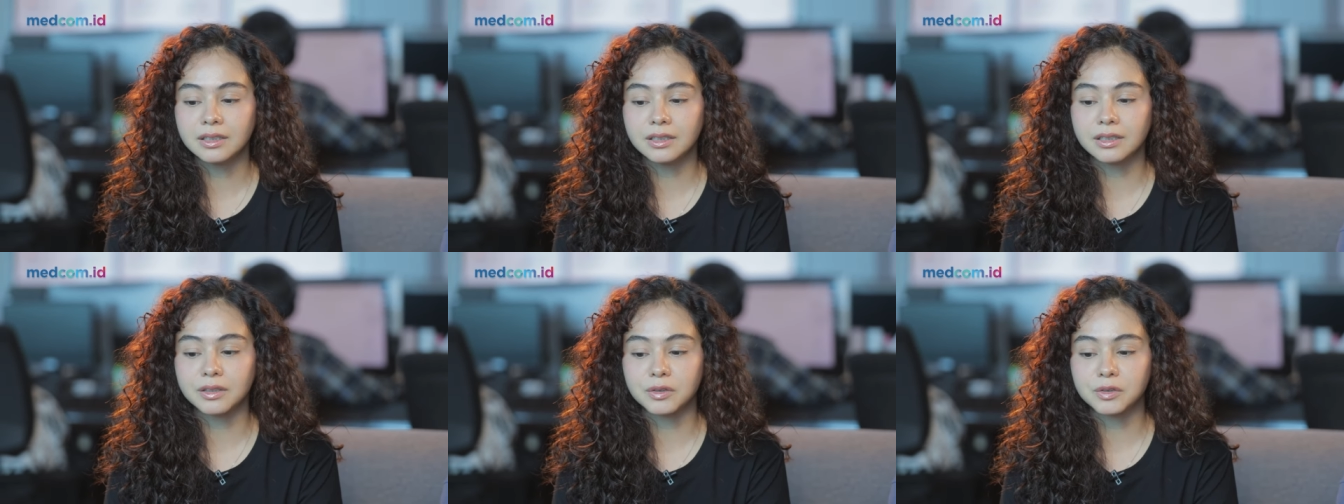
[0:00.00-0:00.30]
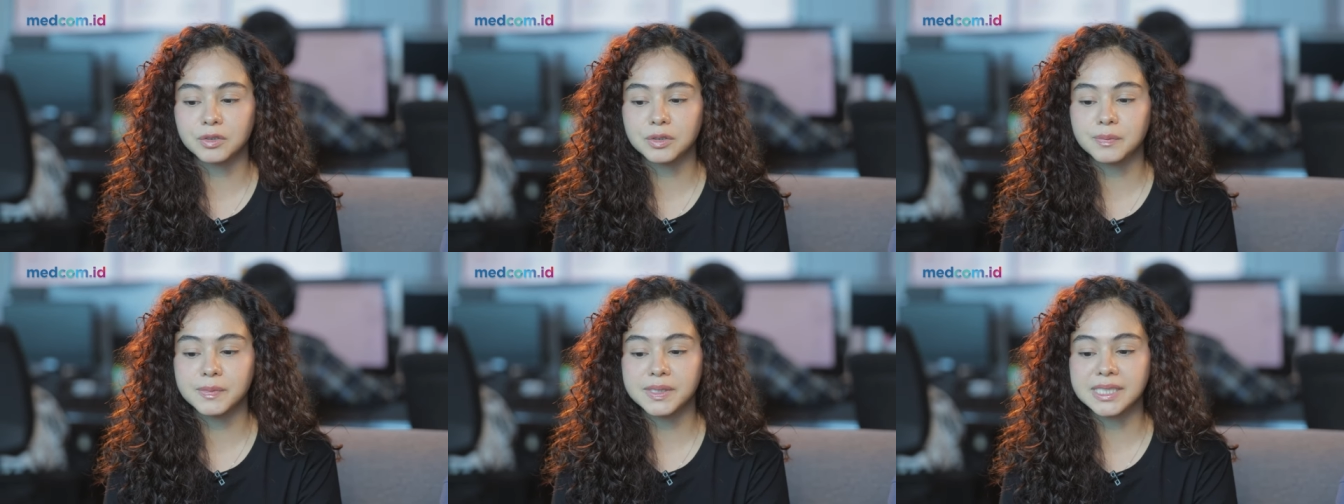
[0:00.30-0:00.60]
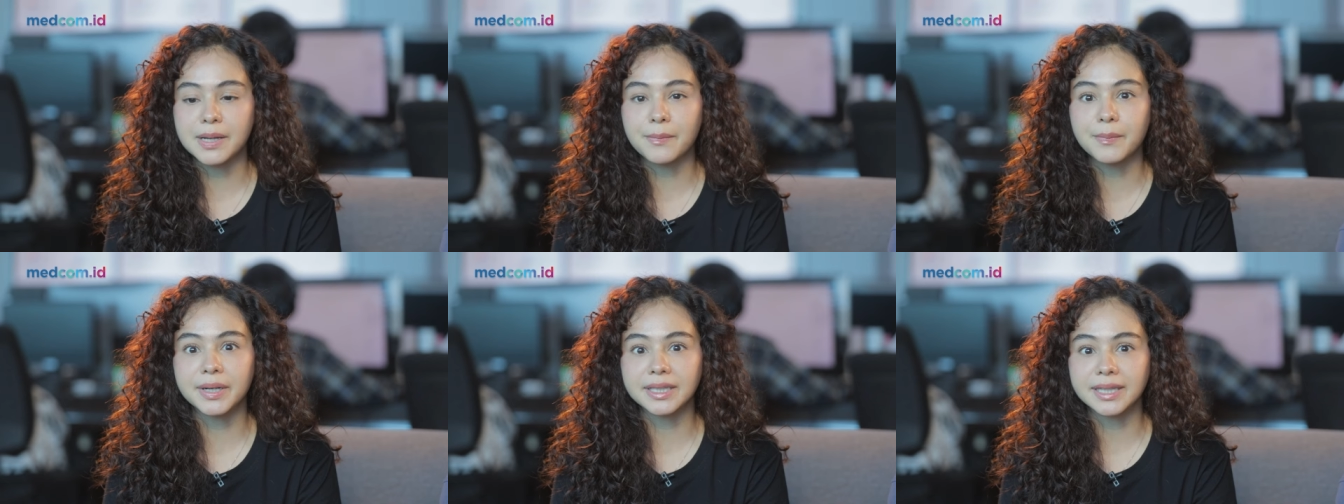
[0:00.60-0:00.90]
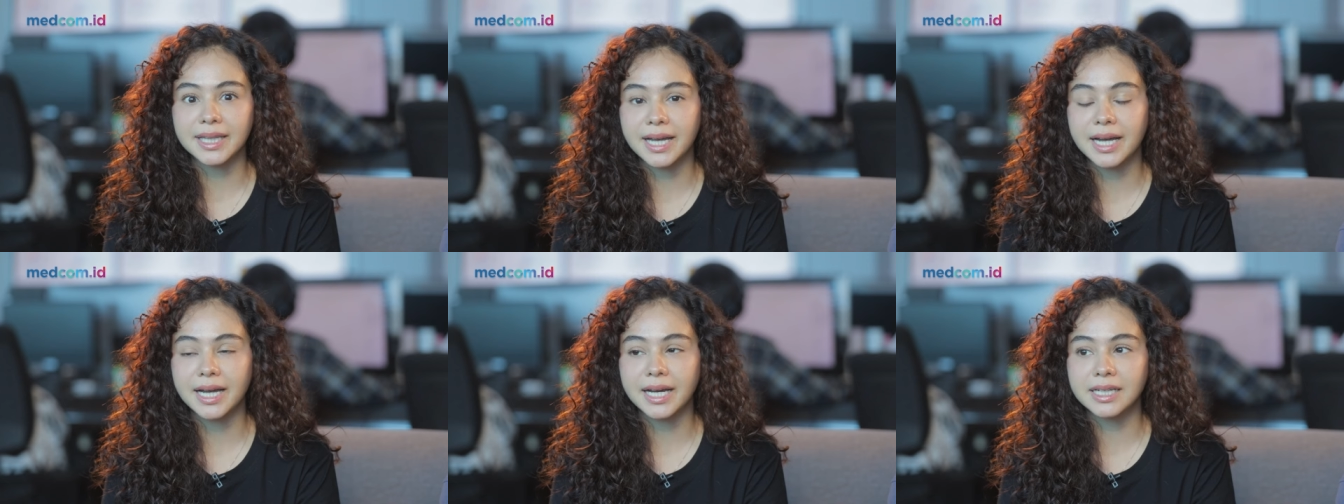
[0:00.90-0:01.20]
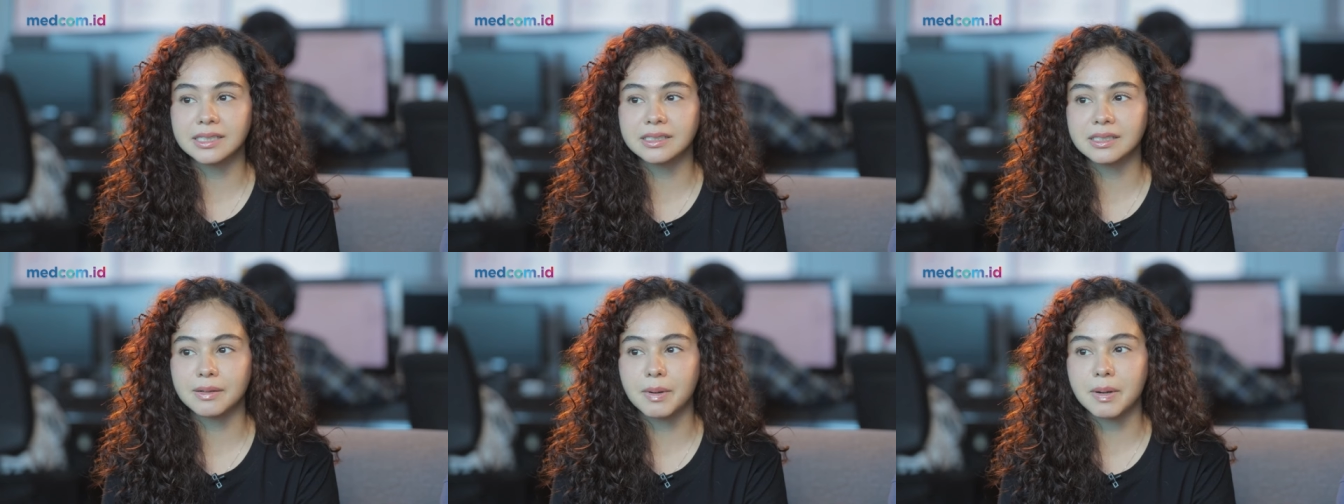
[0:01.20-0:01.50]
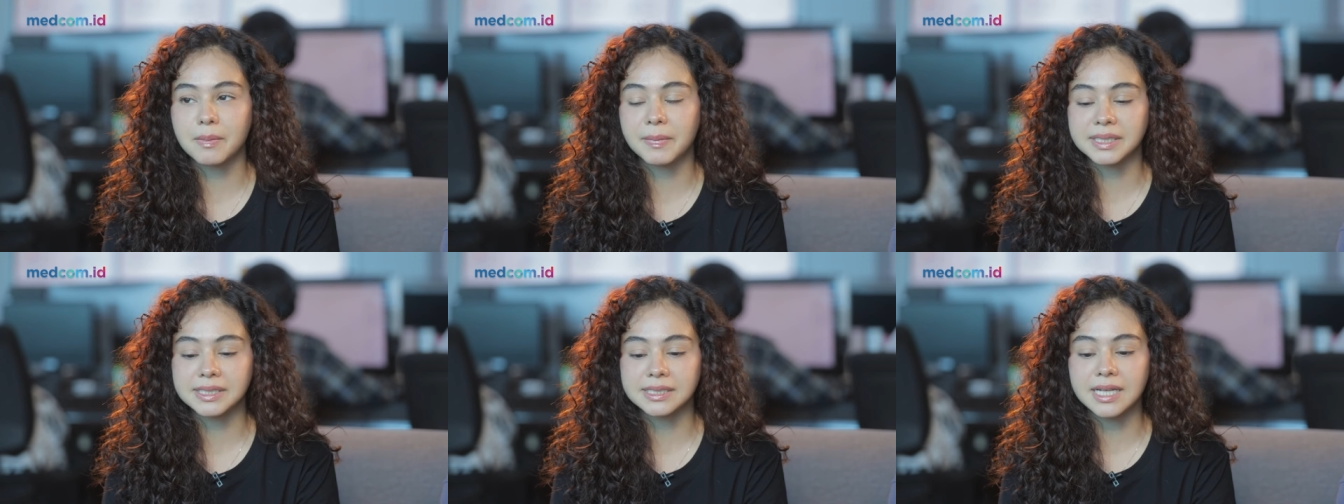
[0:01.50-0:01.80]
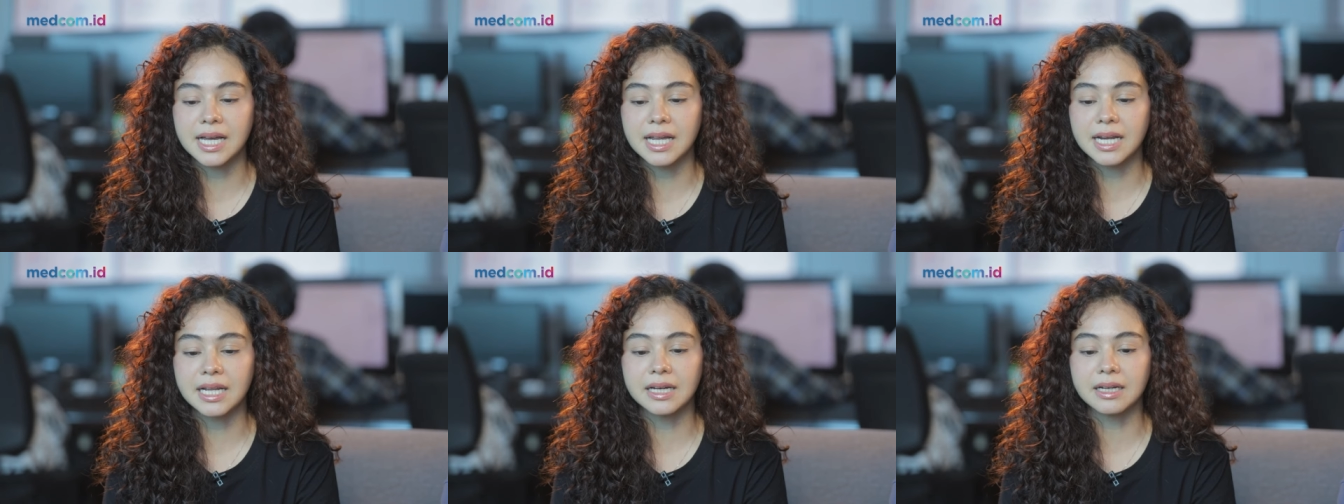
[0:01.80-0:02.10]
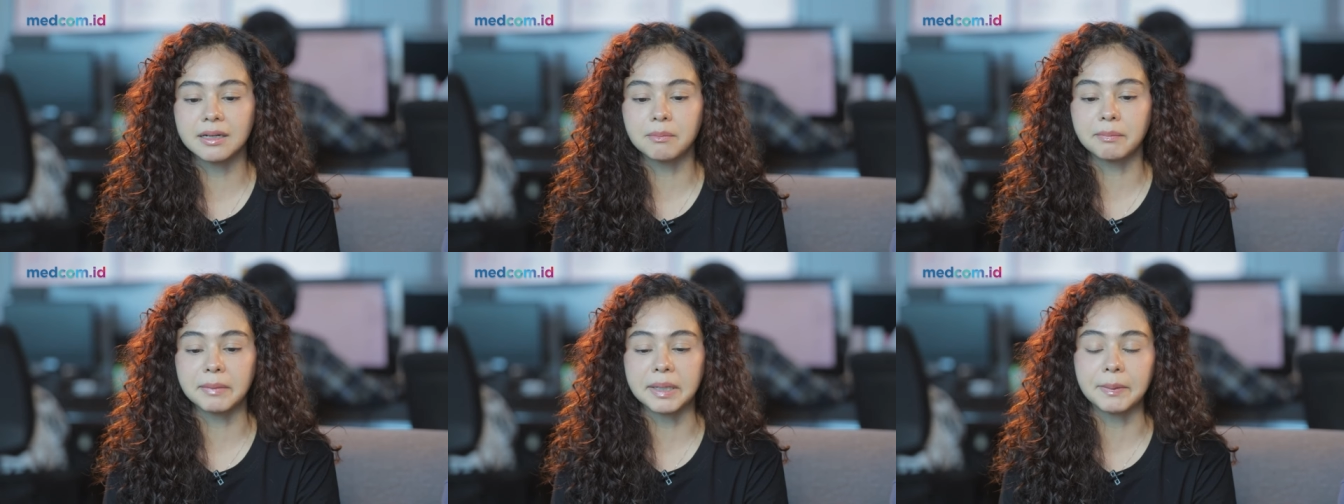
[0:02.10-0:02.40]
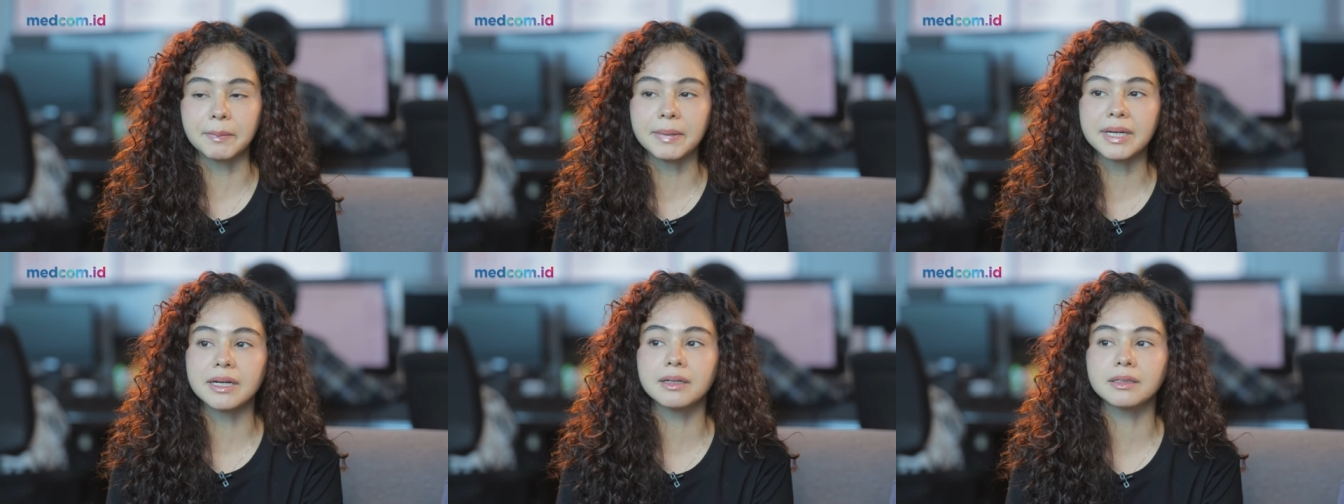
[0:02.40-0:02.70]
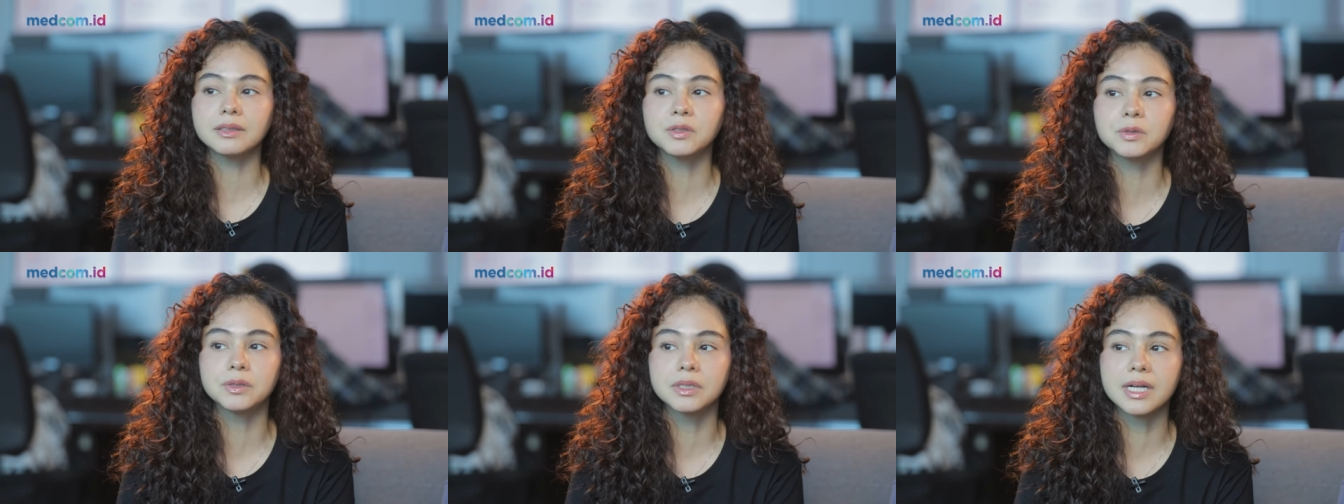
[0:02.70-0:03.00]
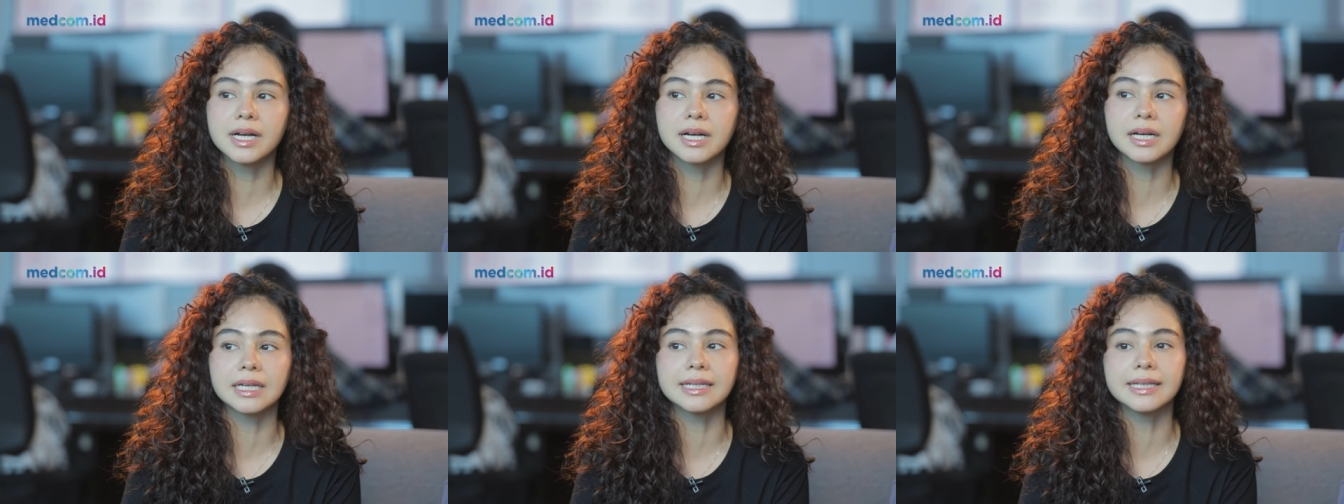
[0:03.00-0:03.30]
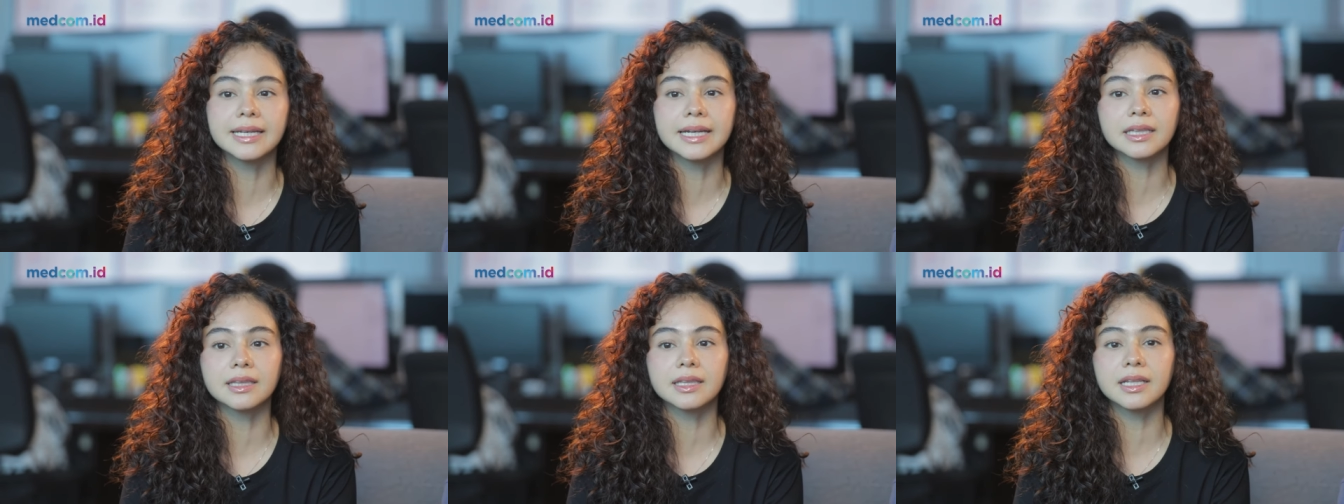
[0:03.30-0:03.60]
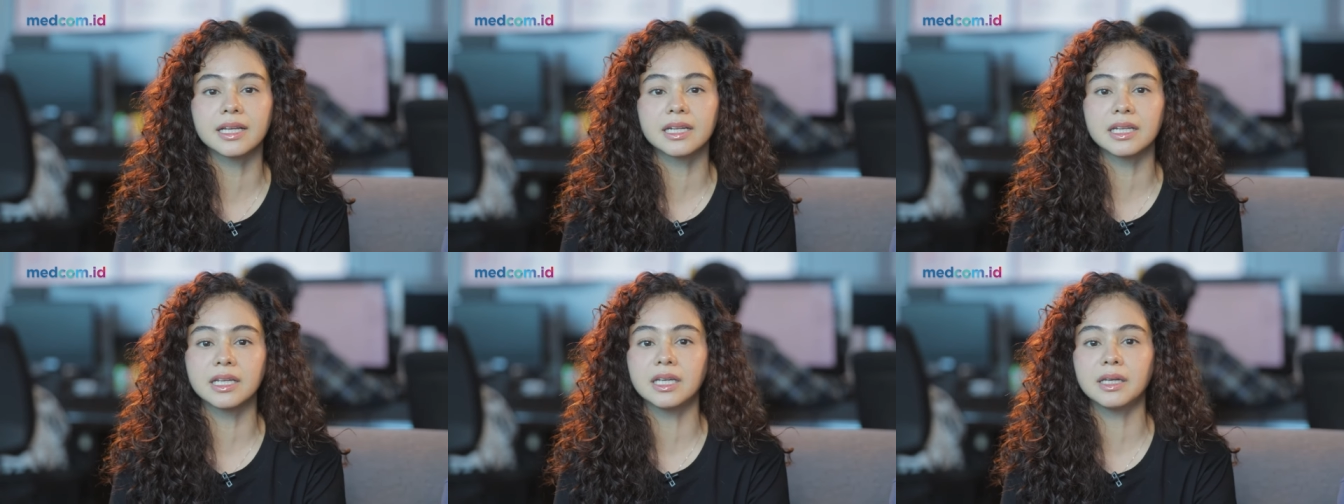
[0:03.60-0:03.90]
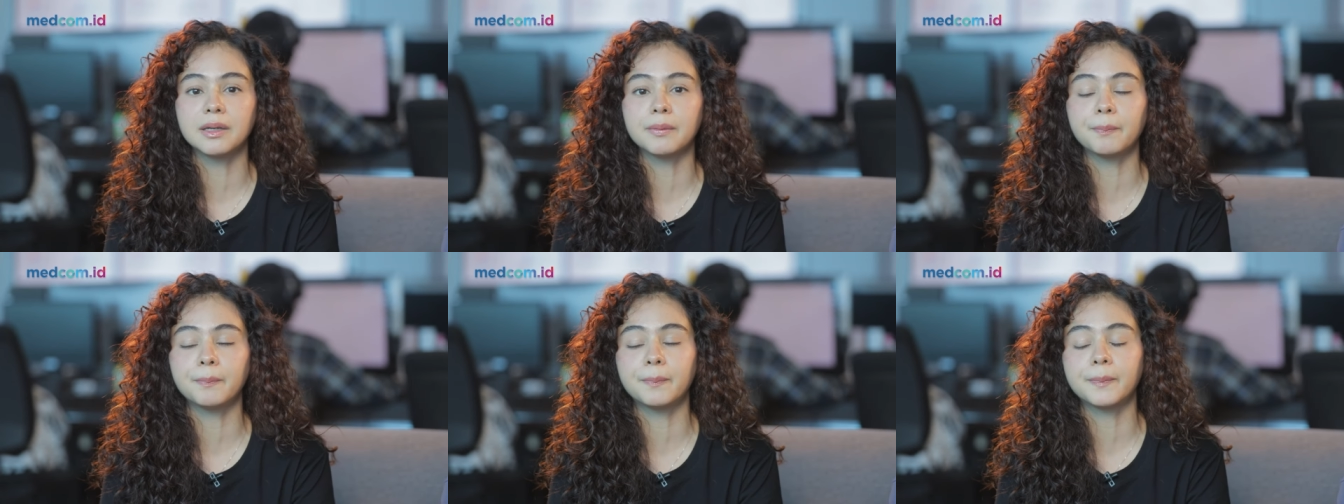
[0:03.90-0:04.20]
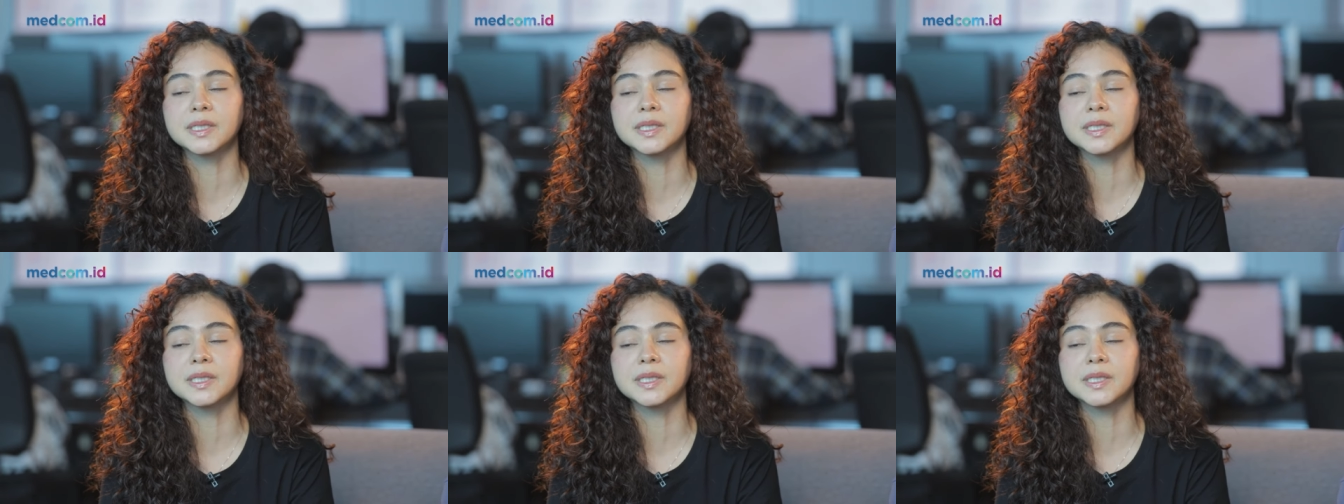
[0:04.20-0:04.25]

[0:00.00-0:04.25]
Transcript: terus bisa bertahan sama Mas Galang memang juga ngelihat dari